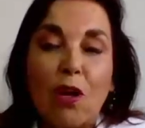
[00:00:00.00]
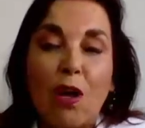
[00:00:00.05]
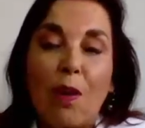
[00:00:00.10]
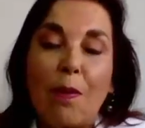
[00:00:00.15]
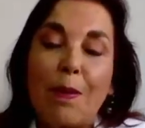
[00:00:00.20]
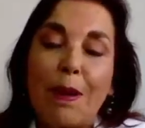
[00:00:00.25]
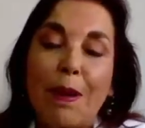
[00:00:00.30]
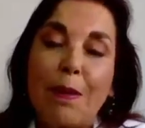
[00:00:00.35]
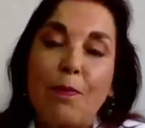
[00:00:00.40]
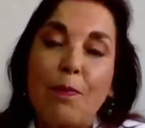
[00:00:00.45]

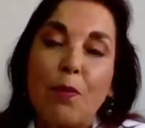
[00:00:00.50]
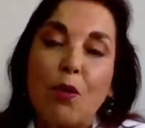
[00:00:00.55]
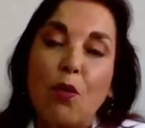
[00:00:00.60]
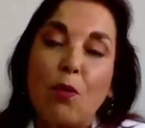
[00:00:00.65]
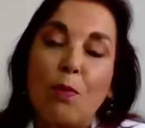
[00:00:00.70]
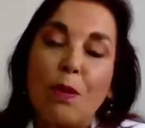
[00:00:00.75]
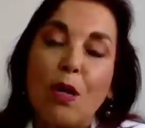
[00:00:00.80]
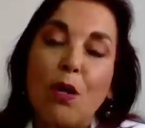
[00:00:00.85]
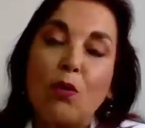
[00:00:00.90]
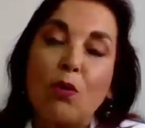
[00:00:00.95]
habrá por
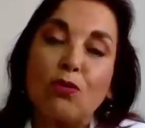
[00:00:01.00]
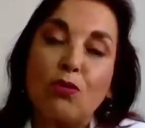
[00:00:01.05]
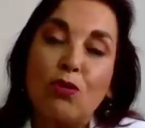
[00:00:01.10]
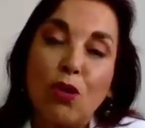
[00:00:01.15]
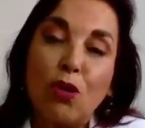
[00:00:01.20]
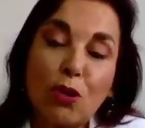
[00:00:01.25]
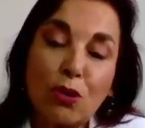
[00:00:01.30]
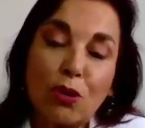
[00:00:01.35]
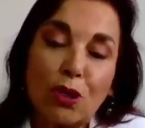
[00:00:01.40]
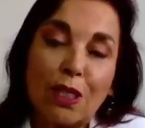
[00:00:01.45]
lo menos
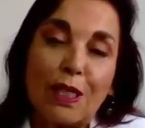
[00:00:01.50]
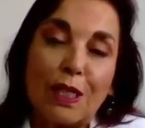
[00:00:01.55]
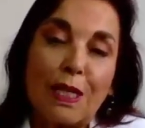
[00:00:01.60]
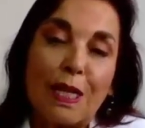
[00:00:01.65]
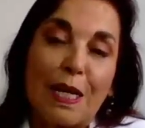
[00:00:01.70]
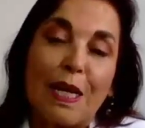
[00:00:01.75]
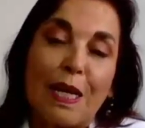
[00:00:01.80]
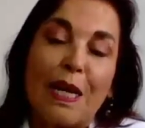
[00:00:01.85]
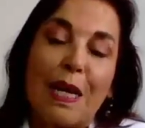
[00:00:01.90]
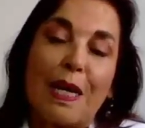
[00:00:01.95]
dos que
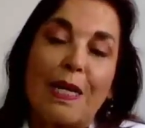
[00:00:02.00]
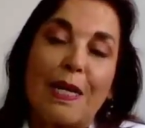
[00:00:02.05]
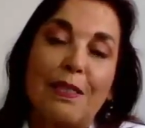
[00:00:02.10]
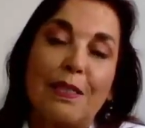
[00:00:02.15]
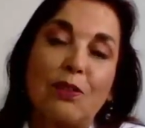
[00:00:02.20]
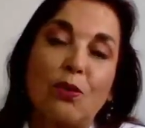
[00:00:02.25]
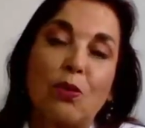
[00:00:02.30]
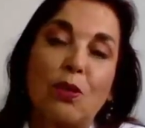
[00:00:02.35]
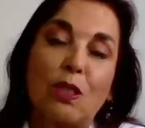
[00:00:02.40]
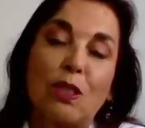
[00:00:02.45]
tengan
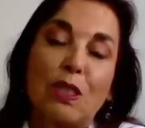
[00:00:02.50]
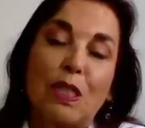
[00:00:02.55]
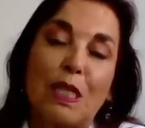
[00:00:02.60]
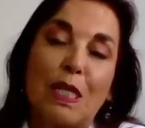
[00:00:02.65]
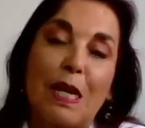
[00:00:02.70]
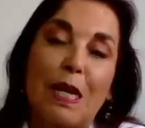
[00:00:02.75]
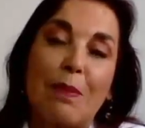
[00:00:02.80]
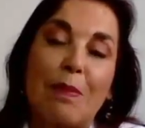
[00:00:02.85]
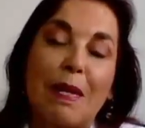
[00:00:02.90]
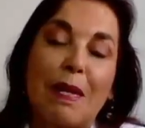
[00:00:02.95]
esto que
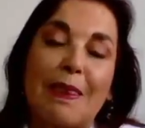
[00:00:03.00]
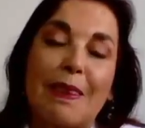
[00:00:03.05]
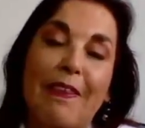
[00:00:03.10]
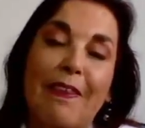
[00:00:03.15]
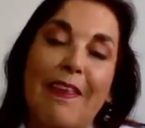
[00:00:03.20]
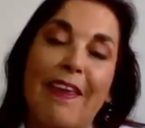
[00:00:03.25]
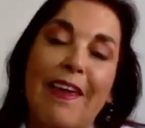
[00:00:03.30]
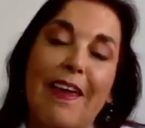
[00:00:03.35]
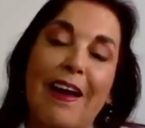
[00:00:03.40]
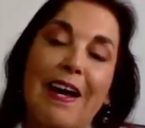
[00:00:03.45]
se llama
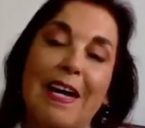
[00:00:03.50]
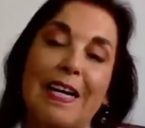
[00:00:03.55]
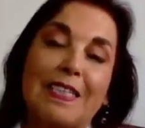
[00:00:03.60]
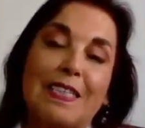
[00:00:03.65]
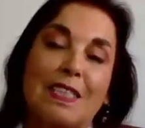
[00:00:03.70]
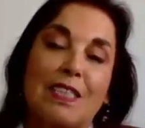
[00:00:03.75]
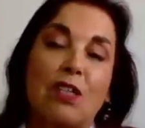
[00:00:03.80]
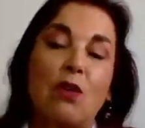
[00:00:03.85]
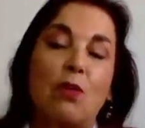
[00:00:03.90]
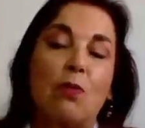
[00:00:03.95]

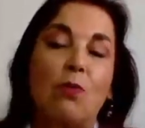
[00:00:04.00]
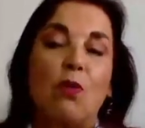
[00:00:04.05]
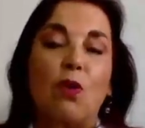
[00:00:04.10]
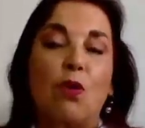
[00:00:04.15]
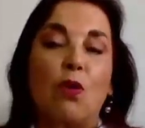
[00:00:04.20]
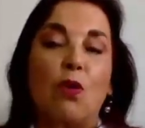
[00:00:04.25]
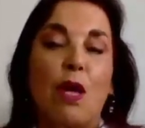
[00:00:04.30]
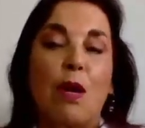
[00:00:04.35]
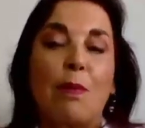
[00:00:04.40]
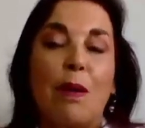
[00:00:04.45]
TDAH, como
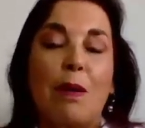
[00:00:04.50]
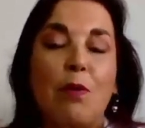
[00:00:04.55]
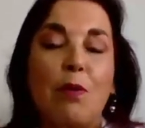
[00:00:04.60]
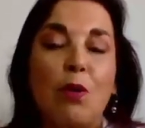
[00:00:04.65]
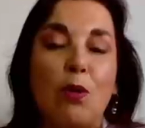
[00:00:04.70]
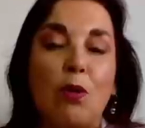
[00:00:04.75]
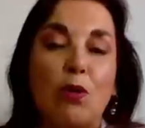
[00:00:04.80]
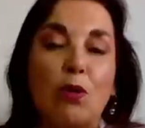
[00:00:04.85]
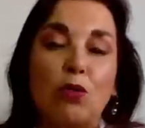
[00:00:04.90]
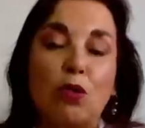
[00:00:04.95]
lo
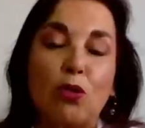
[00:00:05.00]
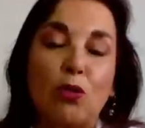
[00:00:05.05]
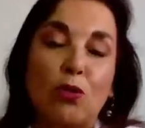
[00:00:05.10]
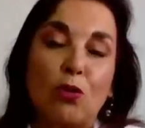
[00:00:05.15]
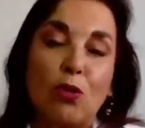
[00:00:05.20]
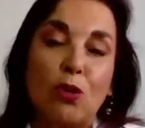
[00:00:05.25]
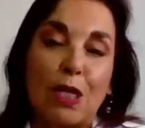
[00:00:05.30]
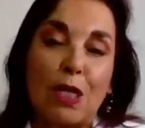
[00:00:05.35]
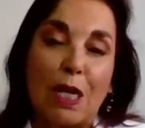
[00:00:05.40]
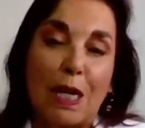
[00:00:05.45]
llamamos
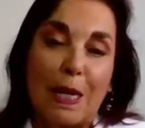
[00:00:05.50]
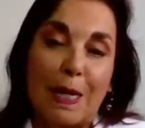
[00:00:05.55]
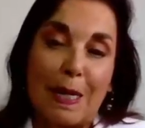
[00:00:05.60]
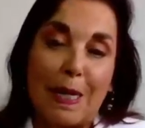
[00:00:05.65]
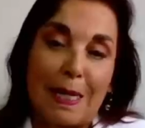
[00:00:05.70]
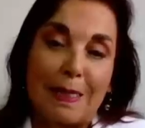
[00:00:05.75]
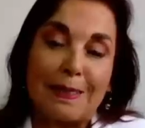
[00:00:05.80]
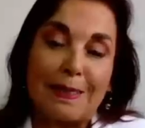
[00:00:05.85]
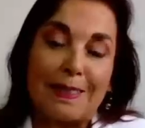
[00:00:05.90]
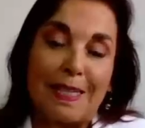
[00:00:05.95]
nosotros acá
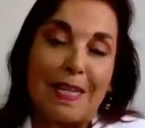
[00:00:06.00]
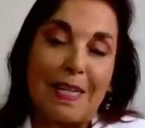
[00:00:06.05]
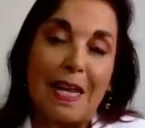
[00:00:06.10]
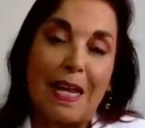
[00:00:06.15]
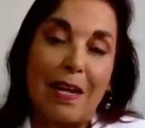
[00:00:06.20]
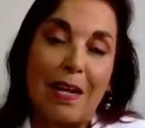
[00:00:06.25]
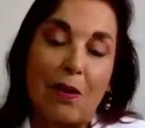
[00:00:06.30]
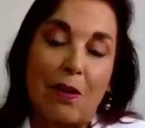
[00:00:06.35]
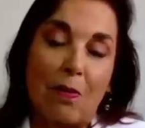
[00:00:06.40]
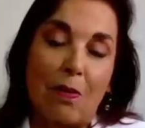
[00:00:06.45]
en
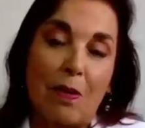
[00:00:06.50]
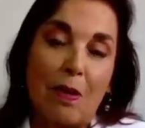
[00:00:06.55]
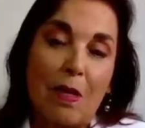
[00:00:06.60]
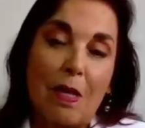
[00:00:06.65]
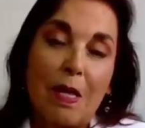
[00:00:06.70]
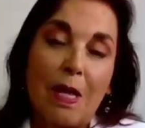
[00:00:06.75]
castellano,